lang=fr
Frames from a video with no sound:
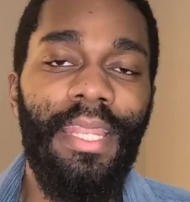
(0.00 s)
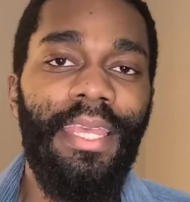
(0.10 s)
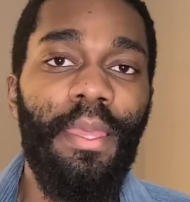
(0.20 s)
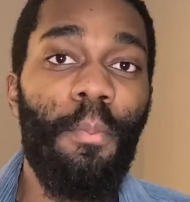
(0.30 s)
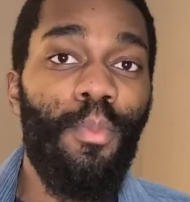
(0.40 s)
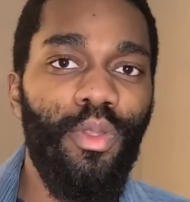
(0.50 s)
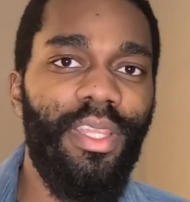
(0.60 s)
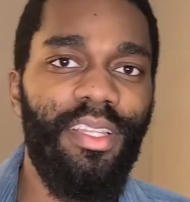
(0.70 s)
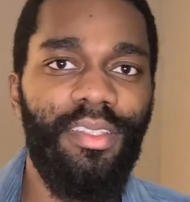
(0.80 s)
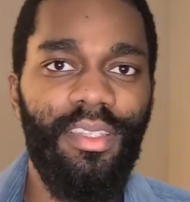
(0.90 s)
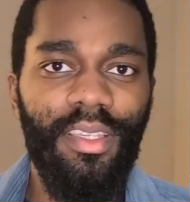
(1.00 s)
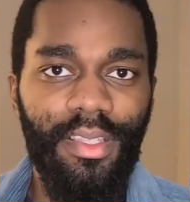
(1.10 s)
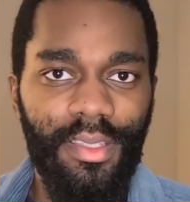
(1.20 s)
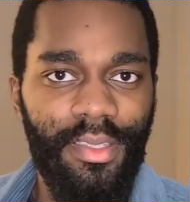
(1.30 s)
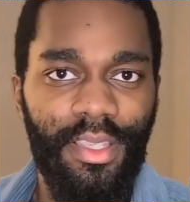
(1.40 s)
Les
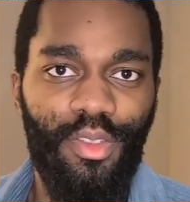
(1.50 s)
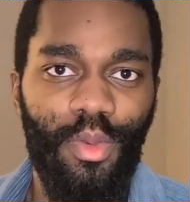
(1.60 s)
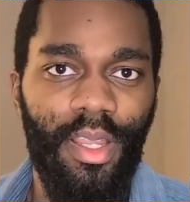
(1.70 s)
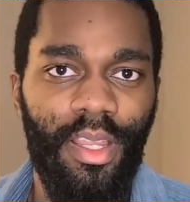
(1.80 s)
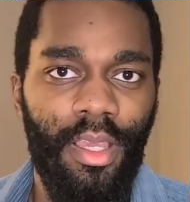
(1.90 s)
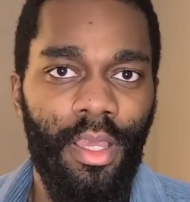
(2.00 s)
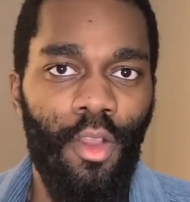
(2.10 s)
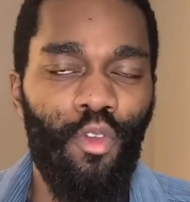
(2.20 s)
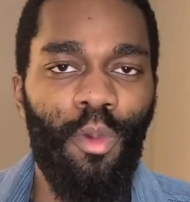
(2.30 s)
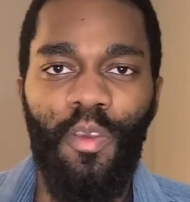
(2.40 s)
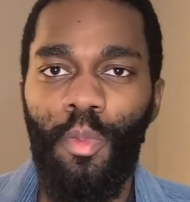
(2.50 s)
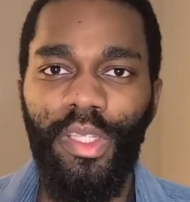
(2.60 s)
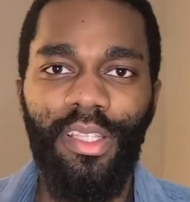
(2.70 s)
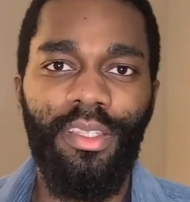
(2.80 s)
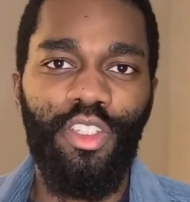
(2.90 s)
modalités sexuelles. Vous m'avez
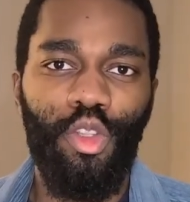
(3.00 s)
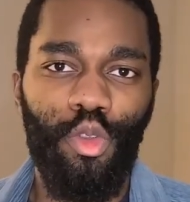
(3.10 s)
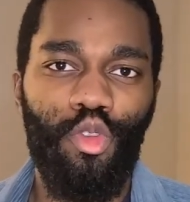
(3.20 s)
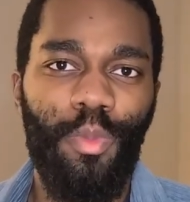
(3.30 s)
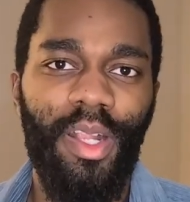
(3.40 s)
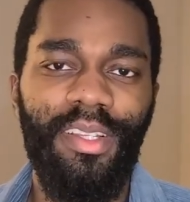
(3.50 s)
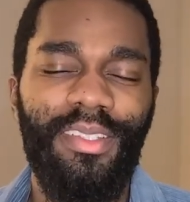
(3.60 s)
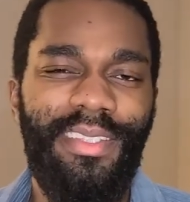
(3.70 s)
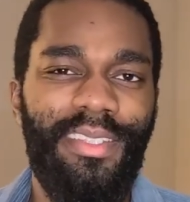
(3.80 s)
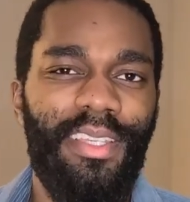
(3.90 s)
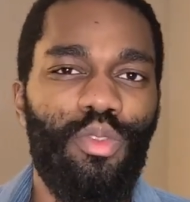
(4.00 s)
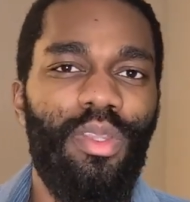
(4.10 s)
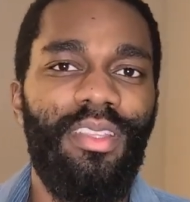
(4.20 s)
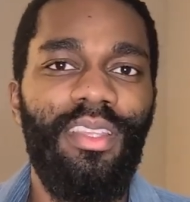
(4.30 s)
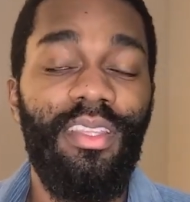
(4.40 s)
peut-être déjà entendu parler des,
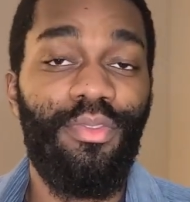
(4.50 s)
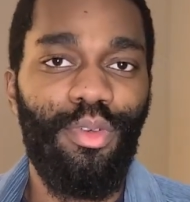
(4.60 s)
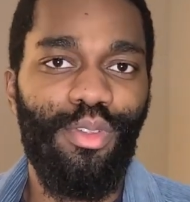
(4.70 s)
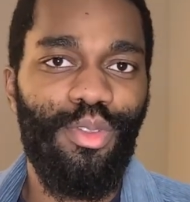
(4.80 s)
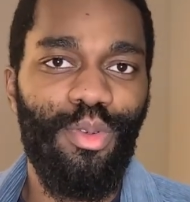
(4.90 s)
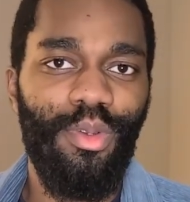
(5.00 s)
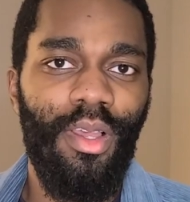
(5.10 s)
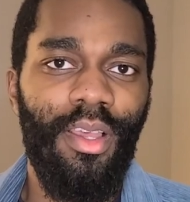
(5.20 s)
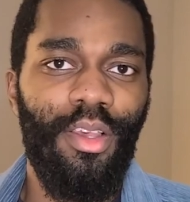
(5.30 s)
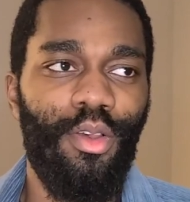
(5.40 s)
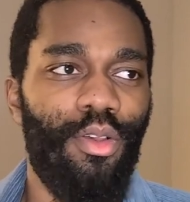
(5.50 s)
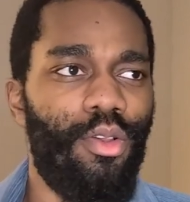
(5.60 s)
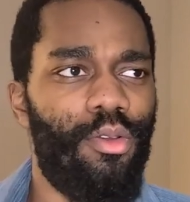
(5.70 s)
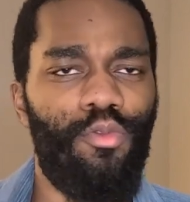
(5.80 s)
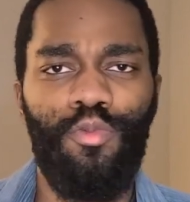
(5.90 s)
sexualités, des fonctions.
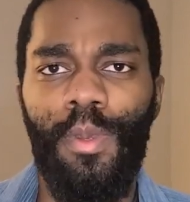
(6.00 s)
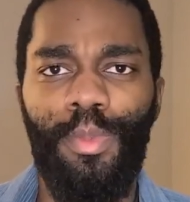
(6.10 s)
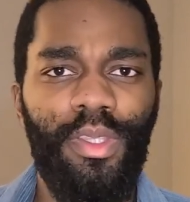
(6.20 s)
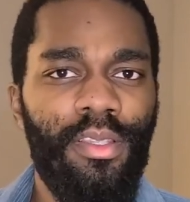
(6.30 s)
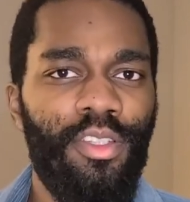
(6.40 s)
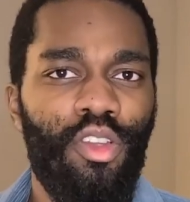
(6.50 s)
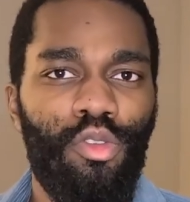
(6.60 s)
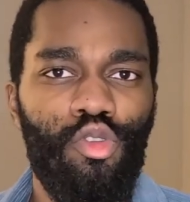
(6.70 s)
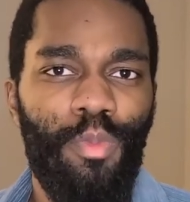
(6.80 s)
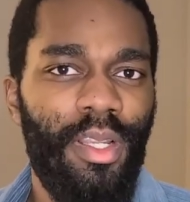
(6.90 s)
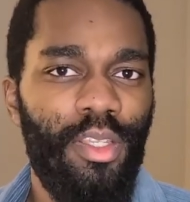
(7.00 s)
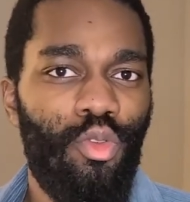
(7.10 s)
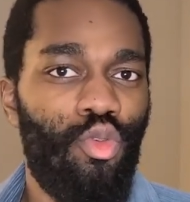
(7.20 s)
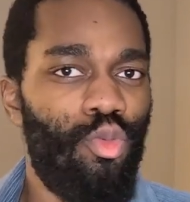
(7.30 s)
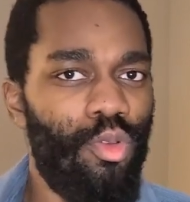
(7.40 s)
Euh, vous m'avez peut-être déjà entendu parler
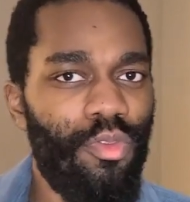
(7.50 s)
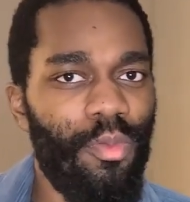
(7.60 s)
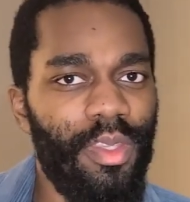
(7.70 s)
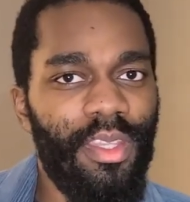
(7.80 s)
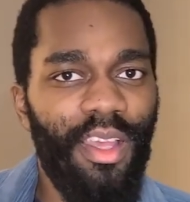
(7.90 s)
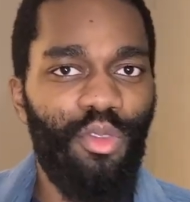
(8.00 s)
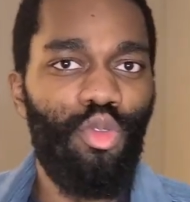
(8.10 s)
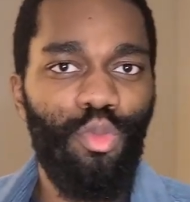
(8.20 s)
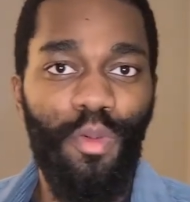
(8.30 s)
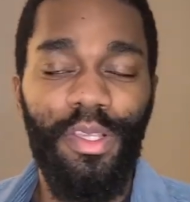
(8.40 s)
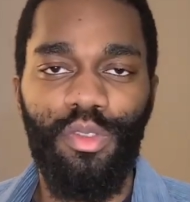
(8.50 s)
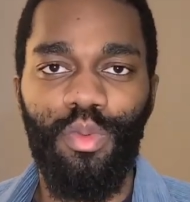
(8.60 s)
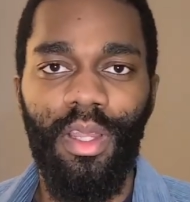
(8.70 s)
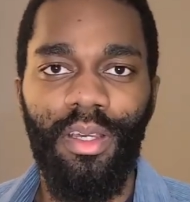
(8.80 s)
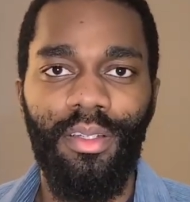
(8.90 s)
de double féminin, de double
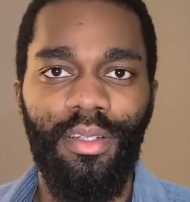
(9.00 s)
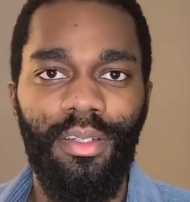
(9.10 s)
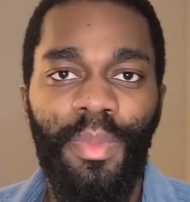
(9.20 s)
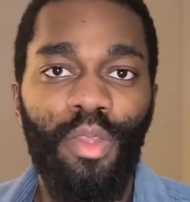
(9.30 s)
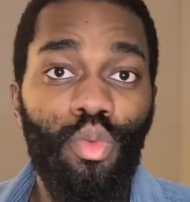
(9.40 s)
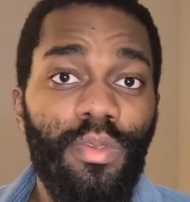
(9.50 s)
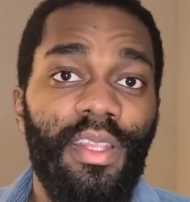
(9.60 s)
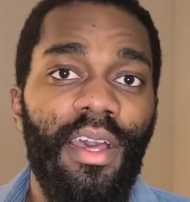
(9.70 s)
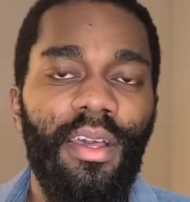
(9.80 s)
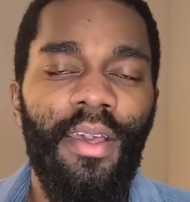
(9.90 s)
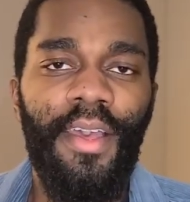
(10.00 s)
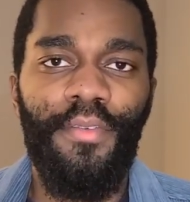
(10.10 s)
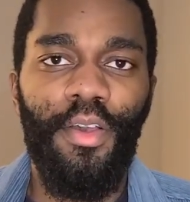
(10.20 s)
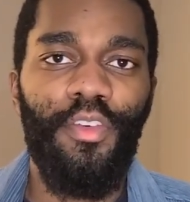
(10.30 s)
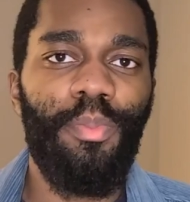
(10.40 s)
masculin. Eh bien, tout cela
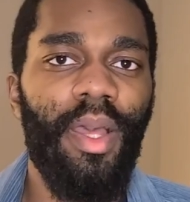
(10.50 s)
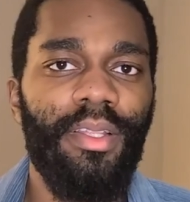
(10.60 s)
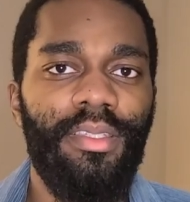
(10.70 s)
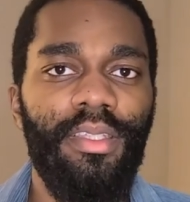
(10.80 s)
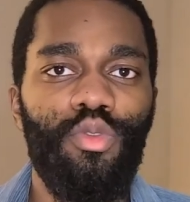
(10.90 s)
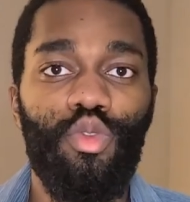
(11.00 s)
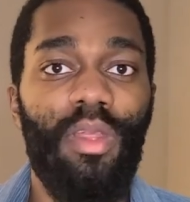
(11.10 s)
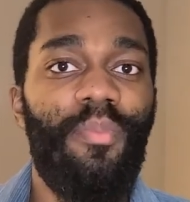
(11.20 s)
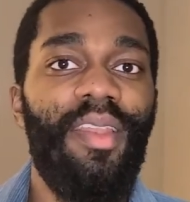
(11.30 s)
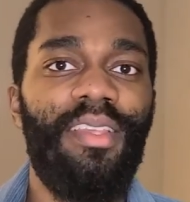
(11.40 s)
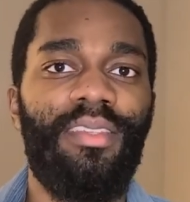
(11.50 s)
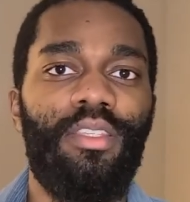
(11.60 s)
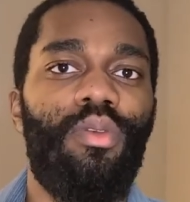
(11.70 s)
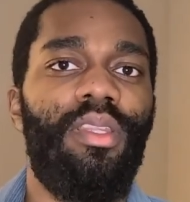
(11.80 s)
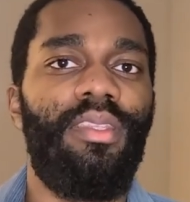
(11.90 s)
fait en fait partie de ce qu'on appelle les
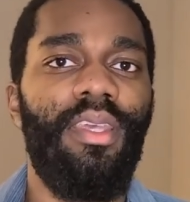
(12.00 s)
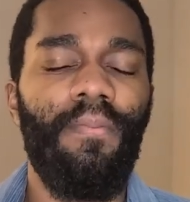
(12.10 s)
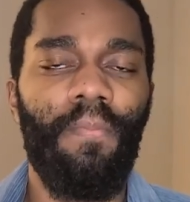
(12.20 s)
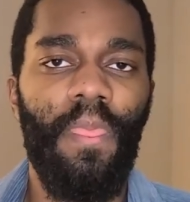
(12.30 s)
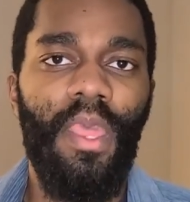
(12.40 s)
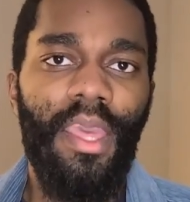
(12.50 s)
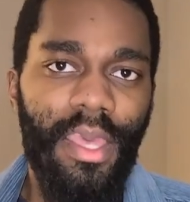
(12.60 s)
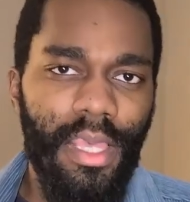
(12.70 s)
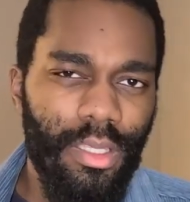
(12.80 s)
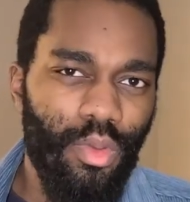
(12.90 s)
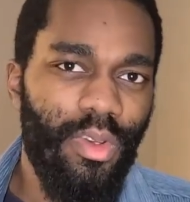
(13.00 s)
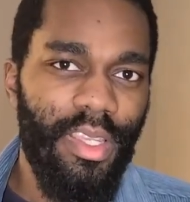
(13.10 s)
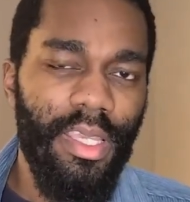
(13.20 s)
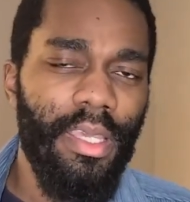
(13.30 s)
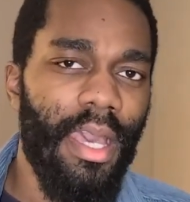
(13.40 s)
sexualités et sont
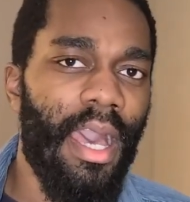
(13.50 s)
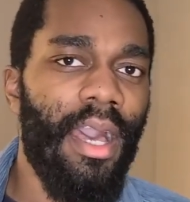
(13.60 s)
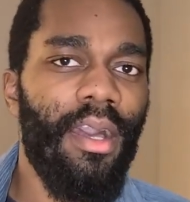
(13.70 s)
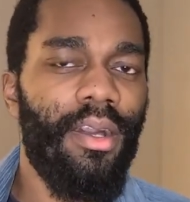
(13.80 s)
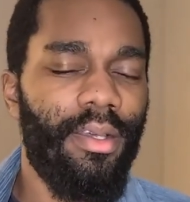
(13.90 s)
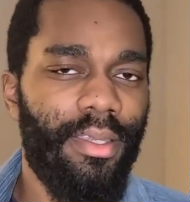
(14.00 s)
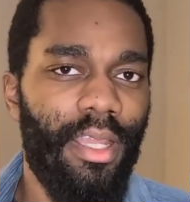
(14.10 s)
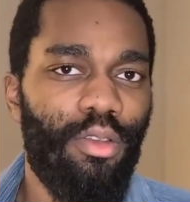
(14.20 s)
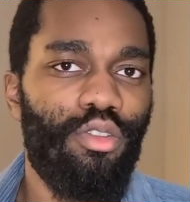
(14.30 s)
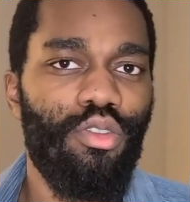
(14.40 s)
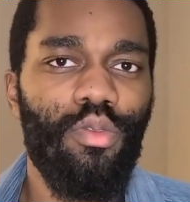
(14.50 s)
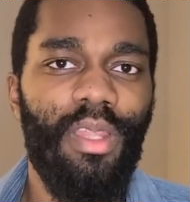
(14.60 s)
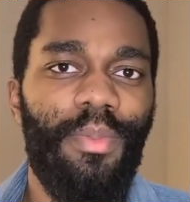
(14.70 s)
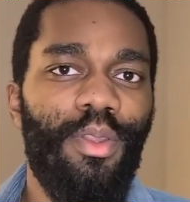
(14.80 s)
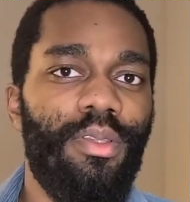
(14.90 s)
liés à quelque chose qu'on
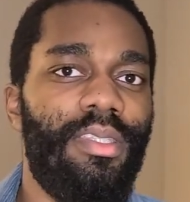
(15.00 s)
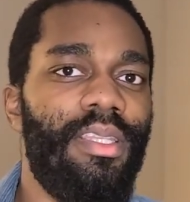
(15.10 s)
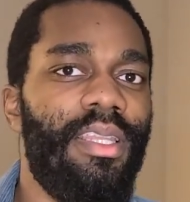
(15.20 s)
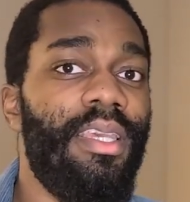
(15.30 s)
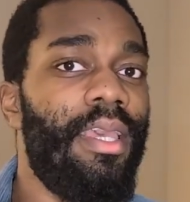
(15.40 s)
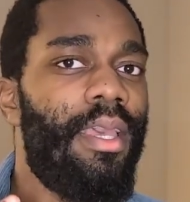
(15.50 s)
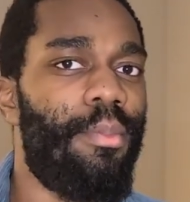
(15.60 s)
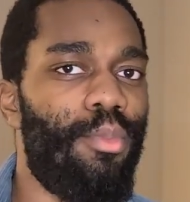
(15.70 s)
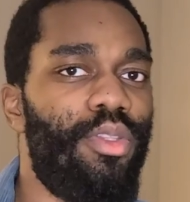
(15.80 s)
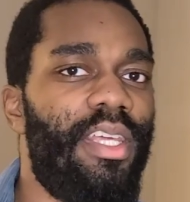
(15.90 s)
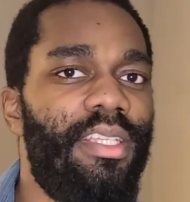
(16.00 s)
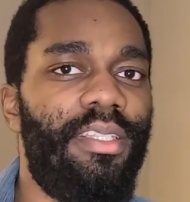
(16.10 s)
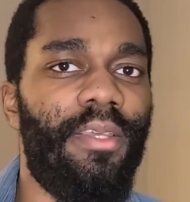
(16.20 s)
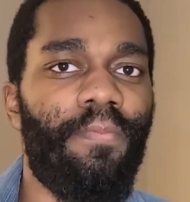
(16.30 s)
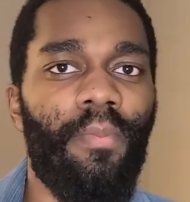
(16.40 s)
appelle aussi les
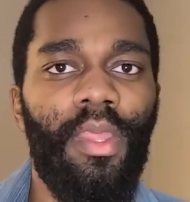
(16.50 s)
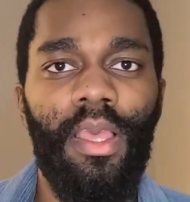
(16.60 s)
modalités.